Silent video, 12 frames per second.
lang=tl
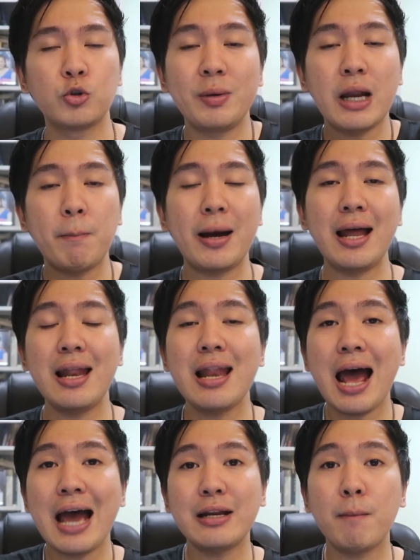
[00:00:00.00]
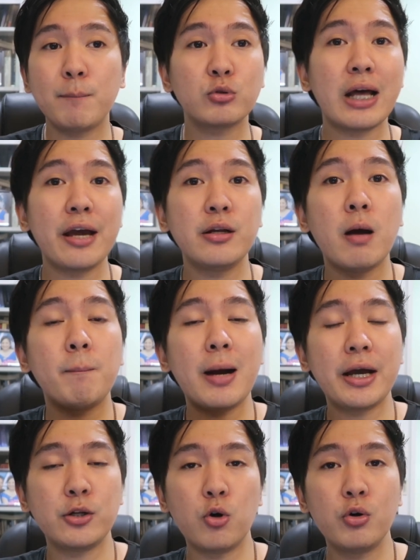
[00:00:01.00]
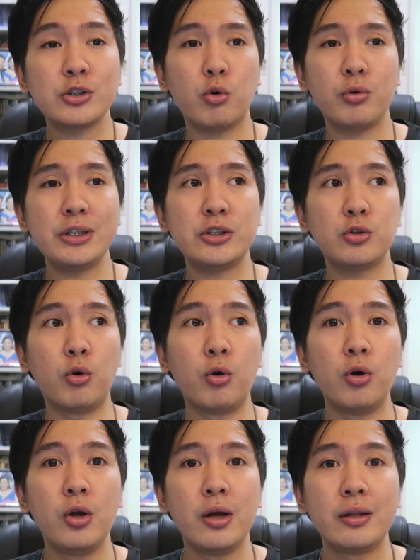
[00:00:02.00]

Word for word: So pinapaalalahanan po tayo ng Panginoong Heso Kristo